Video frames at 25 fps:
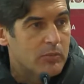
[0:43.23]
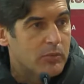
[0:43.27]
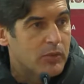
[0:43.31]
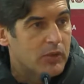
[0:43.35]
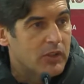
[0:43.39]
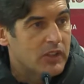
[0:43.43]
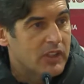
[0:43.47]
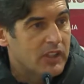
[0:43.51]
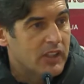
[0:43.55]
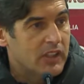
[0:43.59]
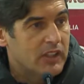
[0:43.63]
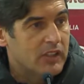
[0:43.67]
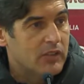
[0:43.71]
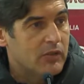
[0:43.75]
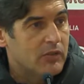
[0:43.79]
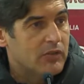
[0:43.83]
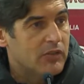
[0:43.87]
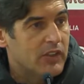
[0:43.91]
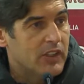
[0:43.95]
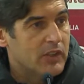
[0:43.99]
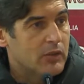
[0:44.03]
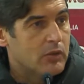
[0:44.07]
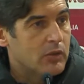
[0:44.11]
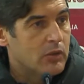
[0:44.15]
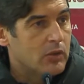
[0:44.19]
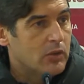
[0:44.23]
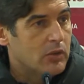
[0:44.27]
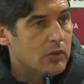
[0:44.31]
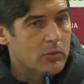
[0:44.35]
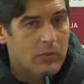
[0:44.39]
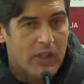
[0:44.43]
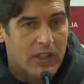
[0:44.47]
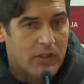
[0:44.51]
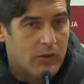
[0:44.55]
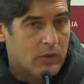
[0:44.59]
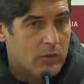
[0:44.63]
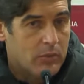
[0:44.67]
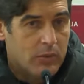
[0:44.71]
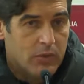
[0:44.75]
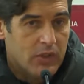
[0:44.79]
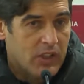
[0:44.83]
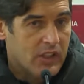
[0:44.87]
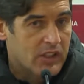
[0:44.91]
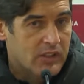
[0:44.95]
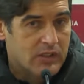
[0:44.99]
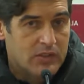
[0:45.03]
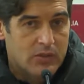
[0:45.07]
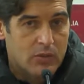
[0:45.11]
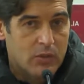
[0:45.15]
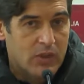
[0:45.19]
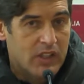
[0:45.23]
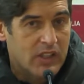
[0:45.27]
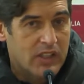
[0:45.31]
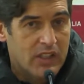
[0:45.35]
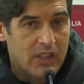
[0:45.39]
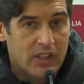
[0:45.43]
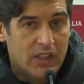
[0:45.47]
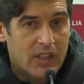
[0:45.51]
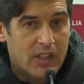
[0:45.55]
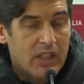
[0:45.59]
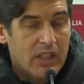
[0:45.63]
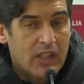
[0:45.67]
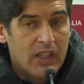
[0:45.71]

porta hanno fatto gol, ma dopo la squadra